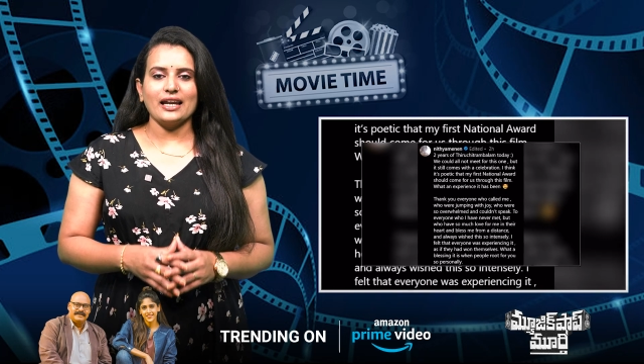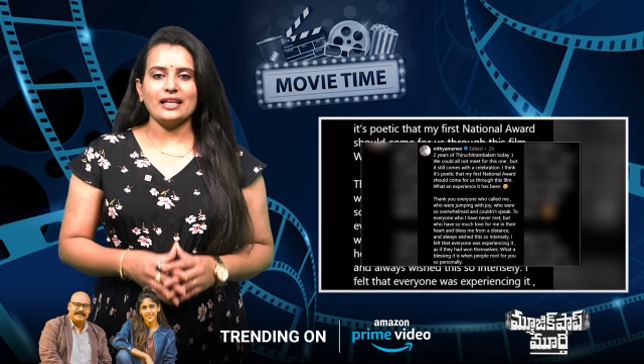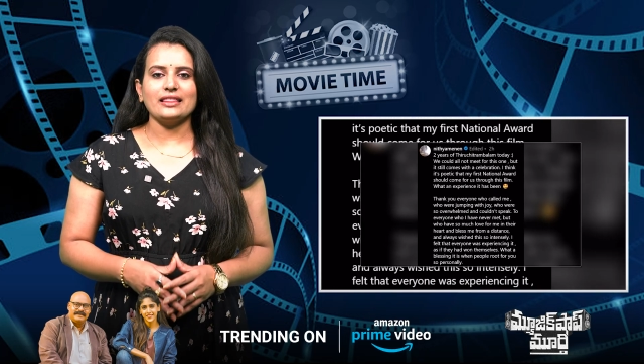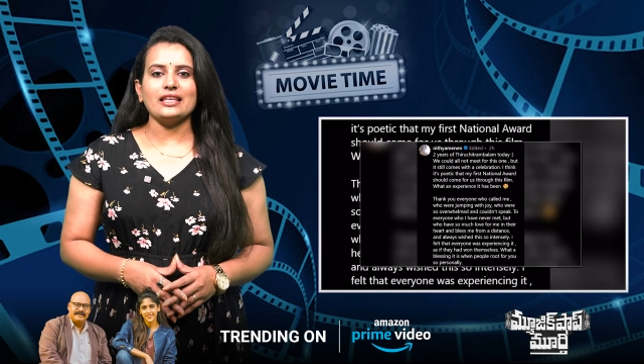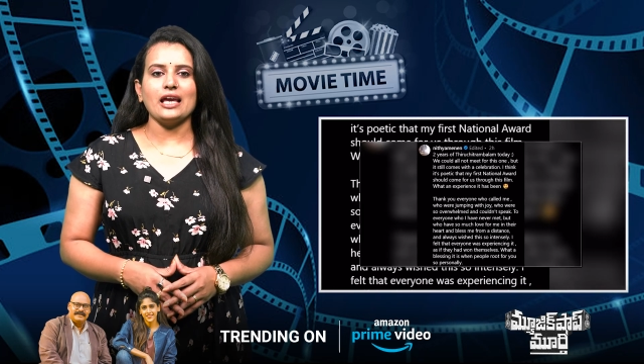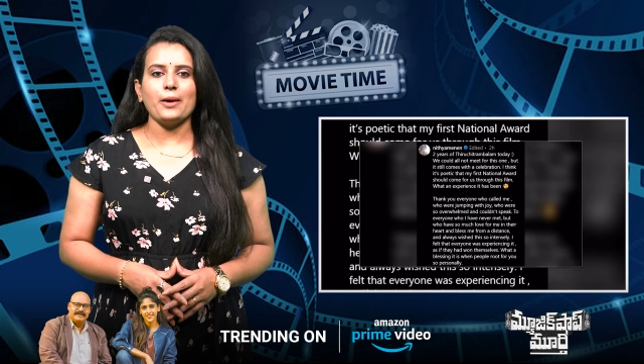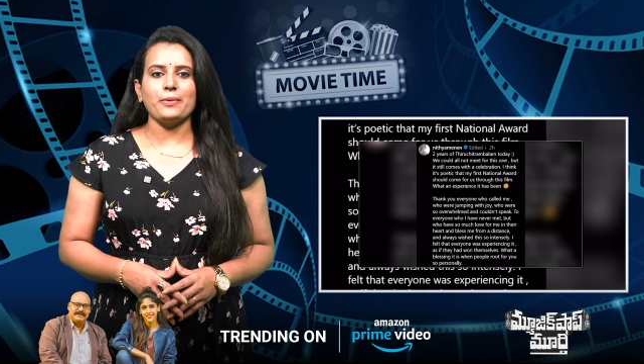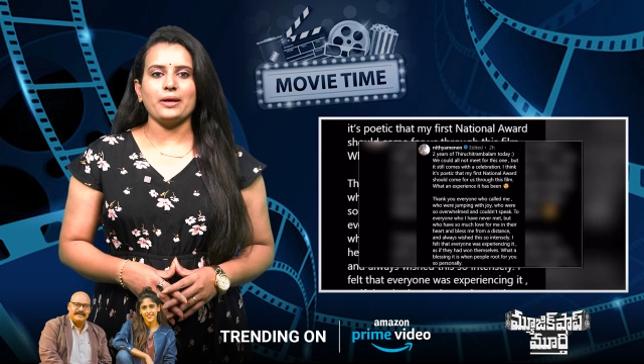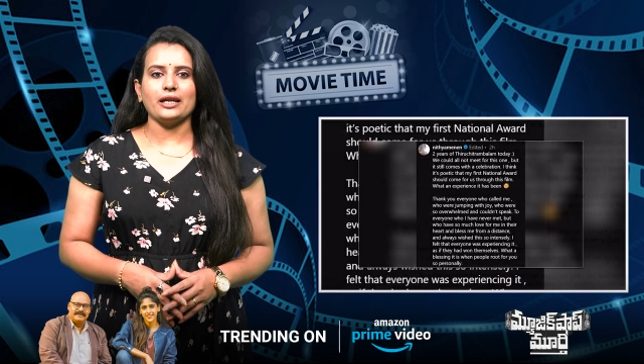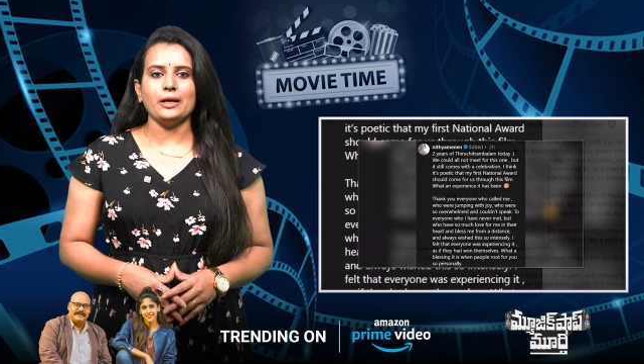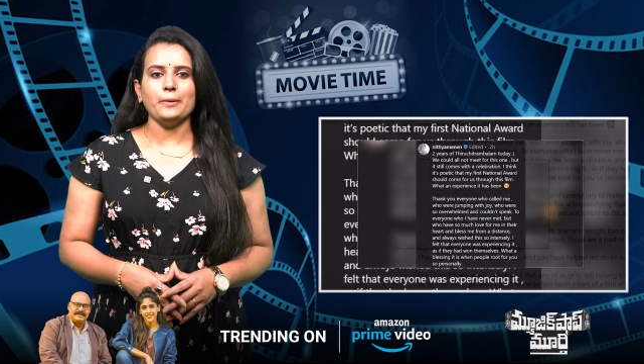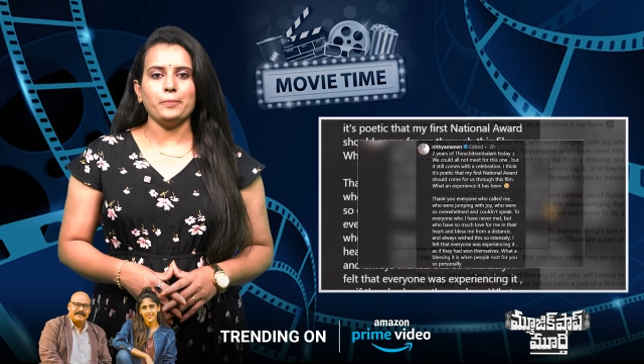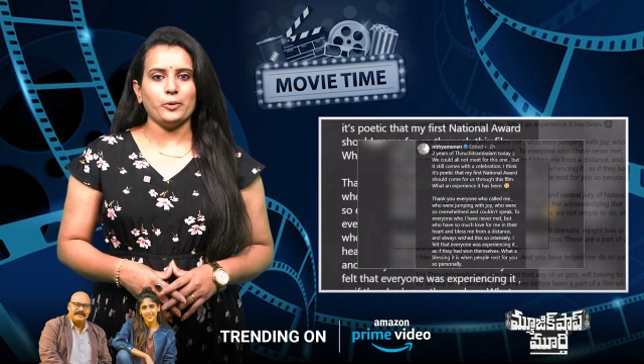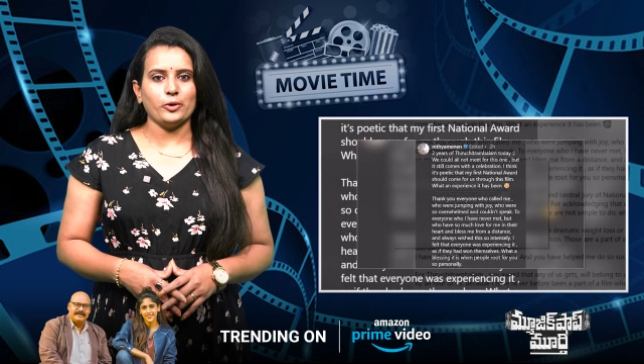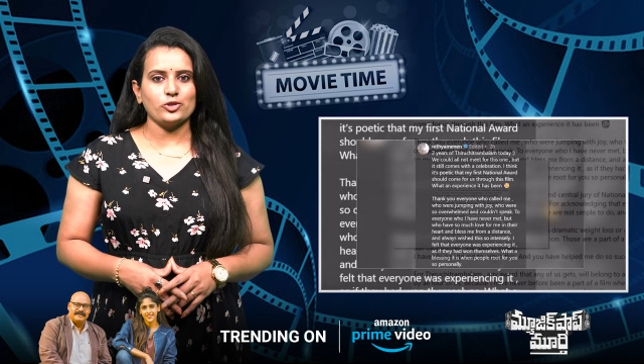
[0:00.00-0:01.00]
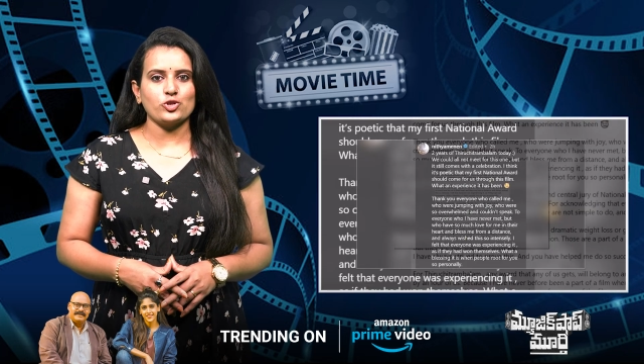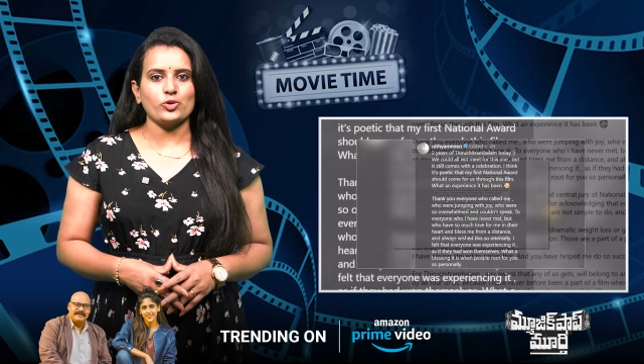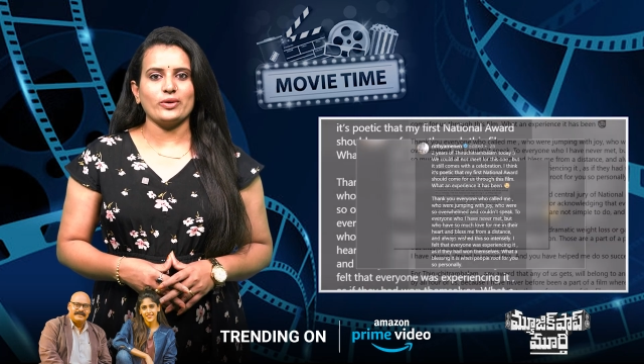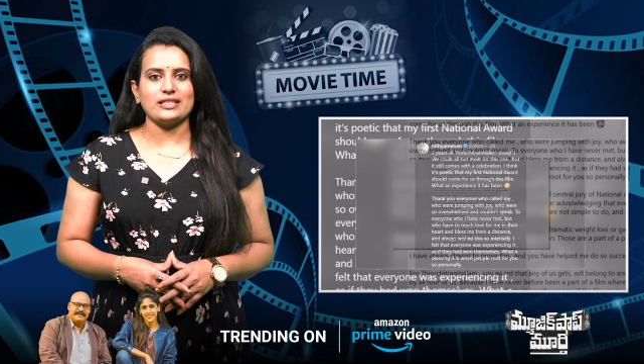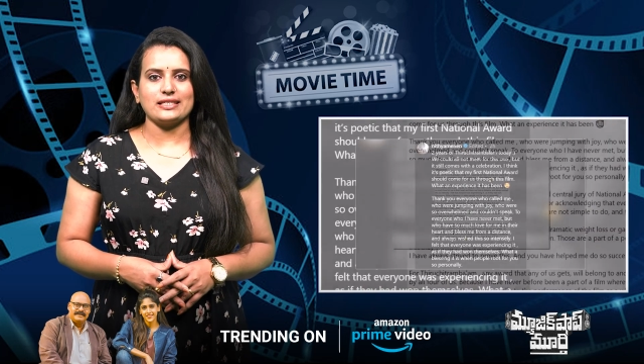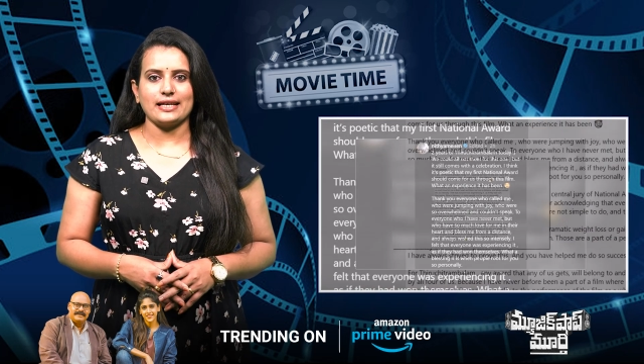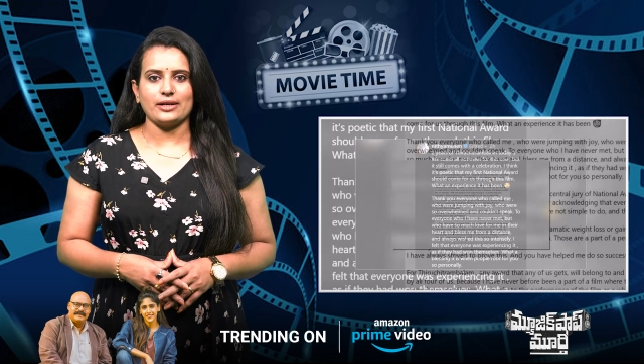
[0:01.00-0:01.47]
నిత్యా మీనన్
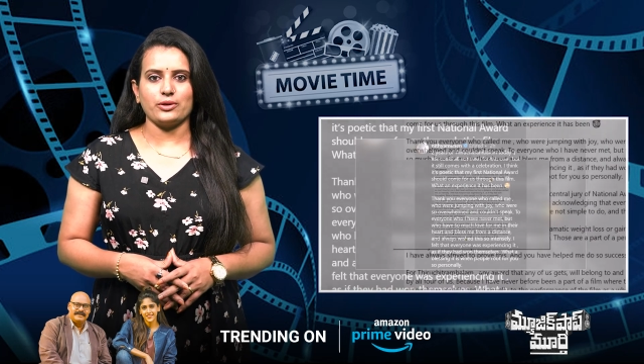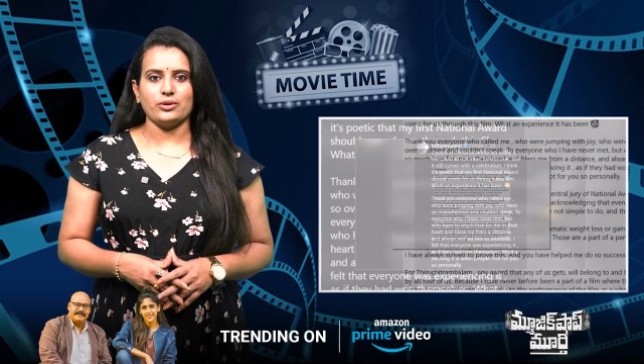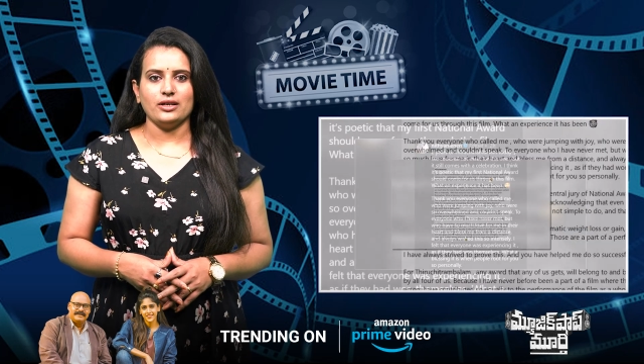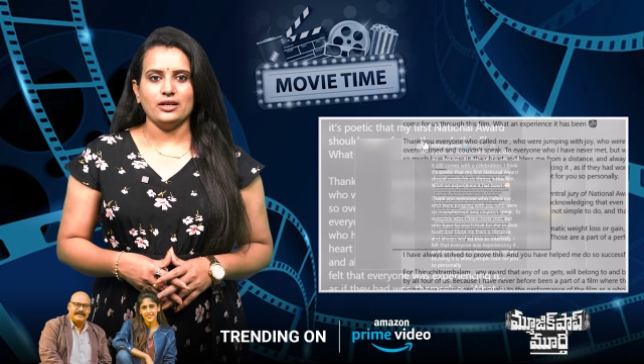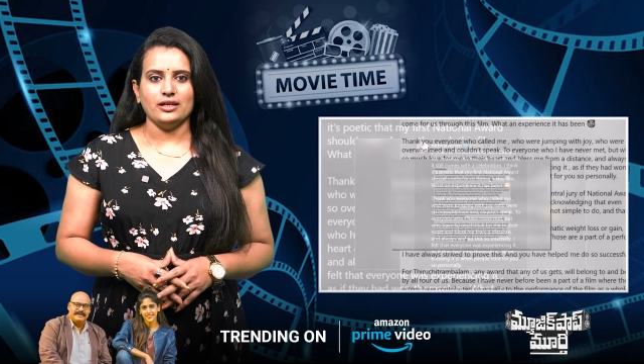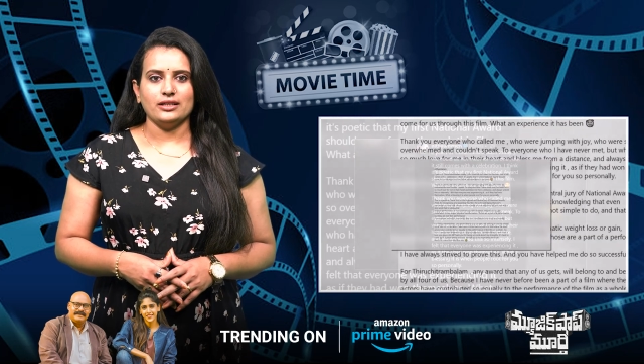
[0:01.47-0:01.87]
పోస్టు వేశారు